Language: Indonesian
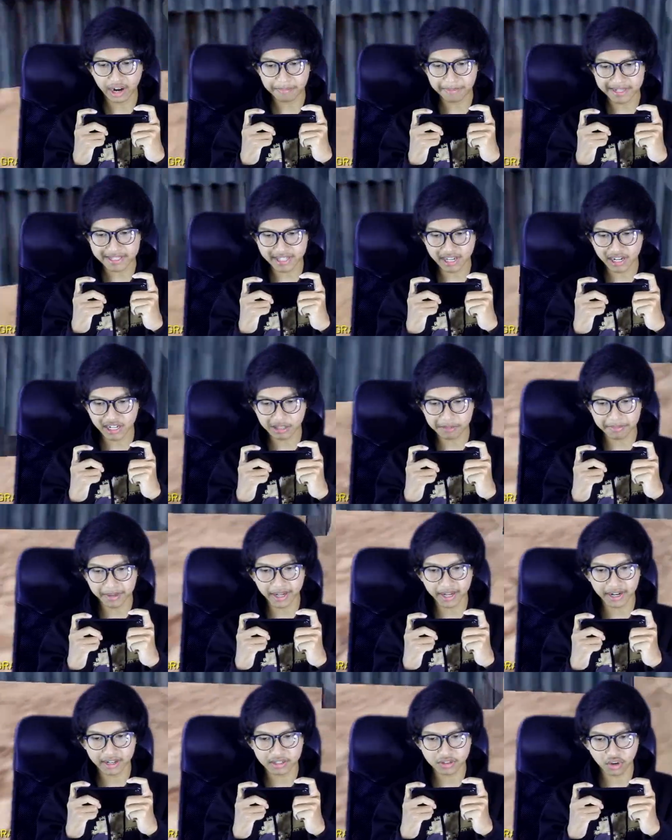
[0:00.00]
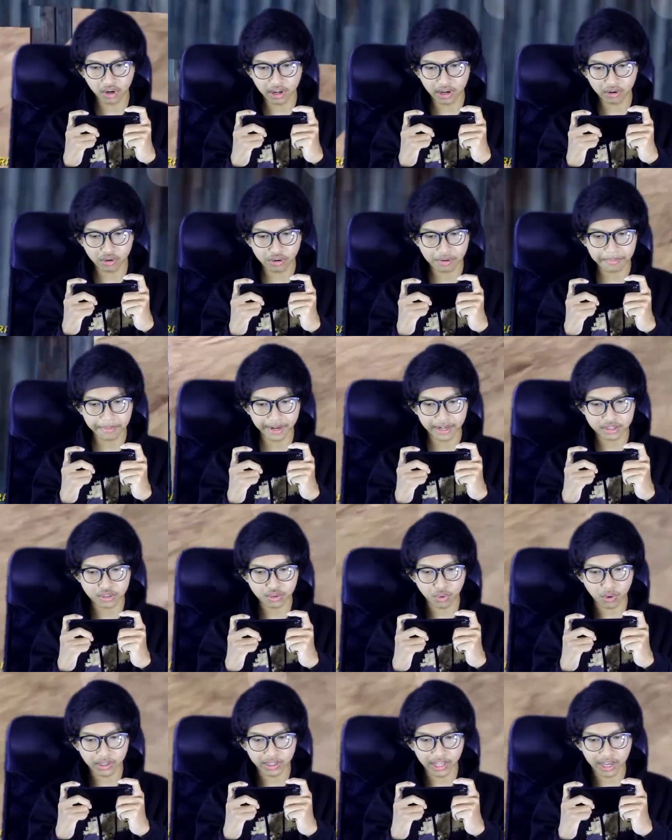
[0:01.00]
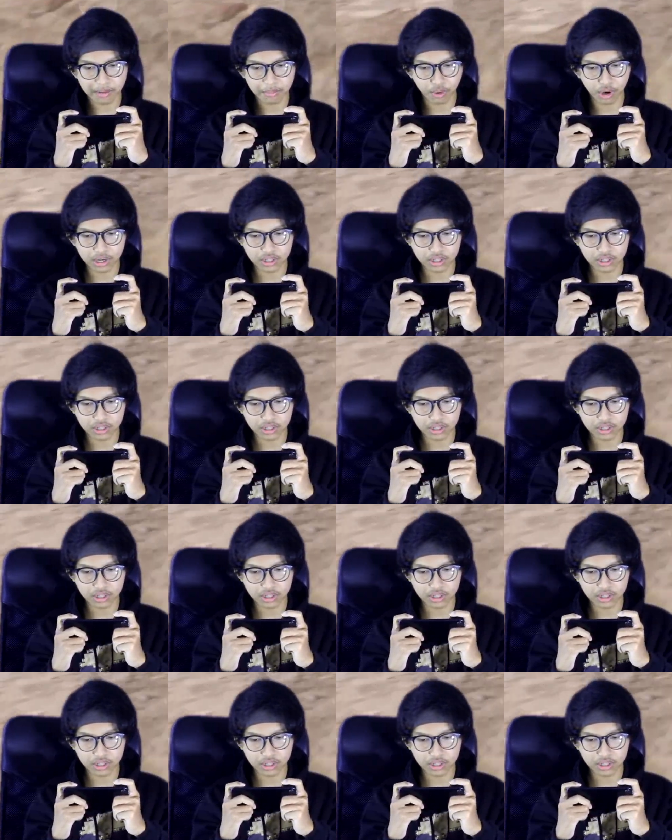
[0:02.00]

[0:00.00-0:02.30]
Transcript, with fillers: pasti ada temennya, soalnya aku main squad ya, bukan